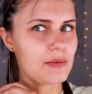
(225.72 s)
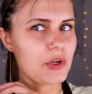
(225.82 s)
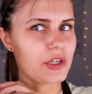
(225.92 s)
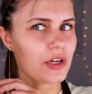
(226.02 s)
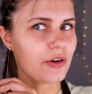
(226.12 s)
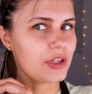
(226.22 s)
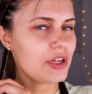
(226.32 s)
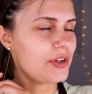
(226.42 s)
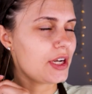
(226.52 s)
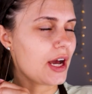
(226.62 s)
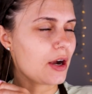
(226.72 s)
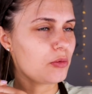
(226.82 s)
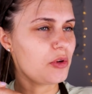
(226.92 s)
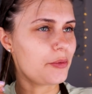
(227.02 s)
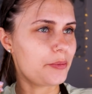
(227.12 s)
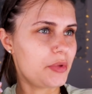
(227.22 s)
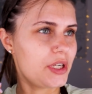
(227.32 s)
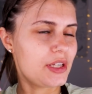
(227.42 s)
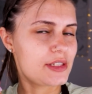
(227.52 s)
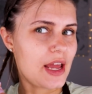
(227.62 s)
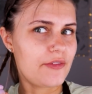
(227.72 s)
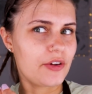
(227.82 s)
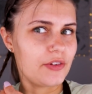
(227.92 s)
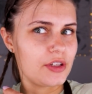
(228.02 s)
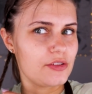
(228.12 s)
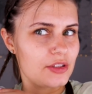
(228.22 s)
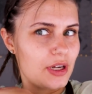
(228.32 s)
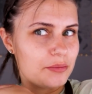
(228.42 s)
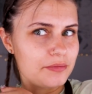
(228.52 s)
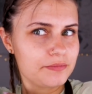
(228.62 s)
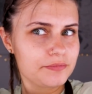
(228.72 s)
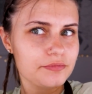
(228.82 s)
nehmt ihr euch auch hier wieder ein Haargummi und bindet es einfach wieder zusammen.